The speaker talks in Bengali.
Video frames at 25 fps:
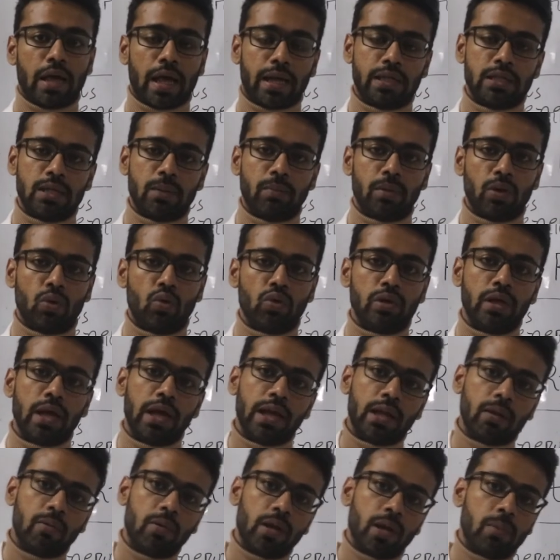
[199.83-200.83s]
অ্যাট্রিয়ামটা
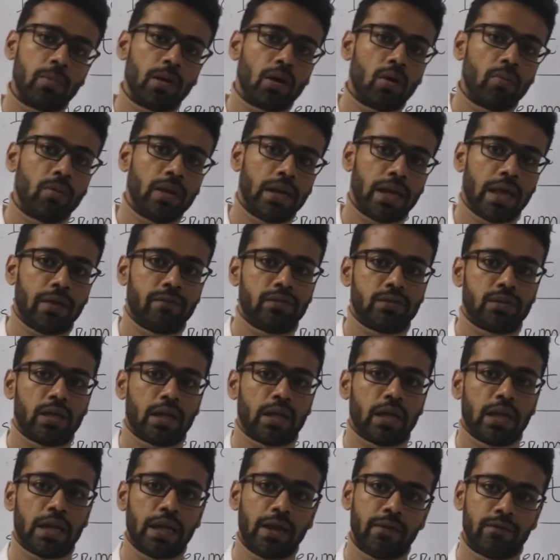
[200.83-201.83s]
কোথায় এটা এবার হবে লেফট
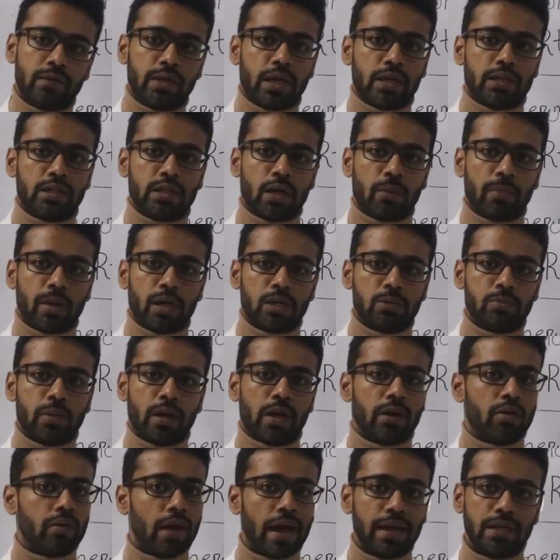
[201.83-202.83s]
সাইডে লেফট অ্যাট্রিয়ামে
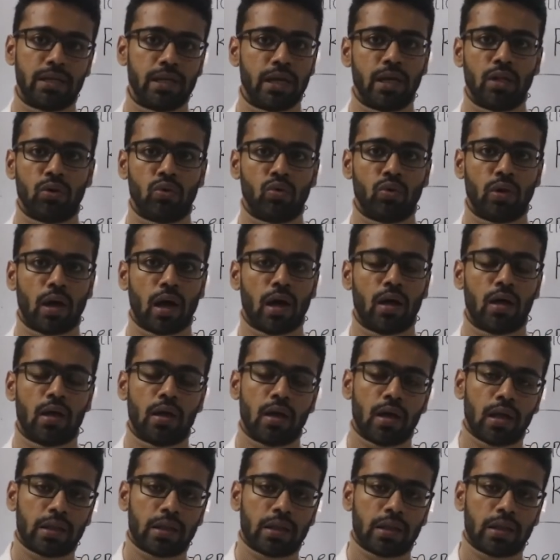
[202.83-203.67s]
আসবে রাইটে কিন্তু না